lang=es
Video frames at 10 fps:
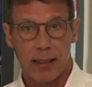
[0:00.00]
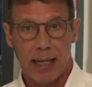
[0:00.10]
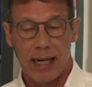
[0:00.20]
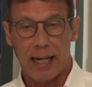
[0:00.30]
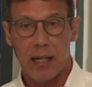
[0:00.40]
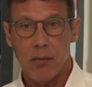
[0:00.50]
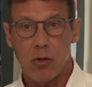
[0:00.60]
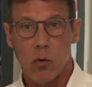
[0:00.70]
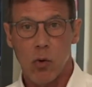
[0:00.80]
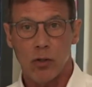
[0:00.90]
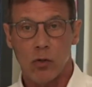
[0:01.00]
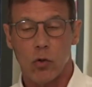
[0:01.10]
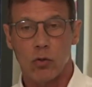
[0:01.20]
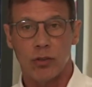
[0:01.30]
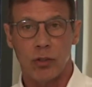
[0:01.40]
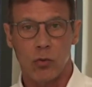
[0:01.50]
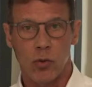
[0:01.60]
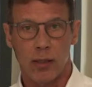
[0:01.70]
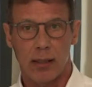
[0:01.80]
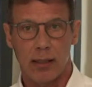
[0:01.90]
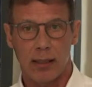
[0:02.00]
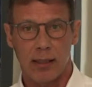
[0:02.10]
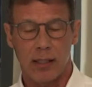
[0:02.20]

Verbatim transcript: El régimen cubano continúa eh,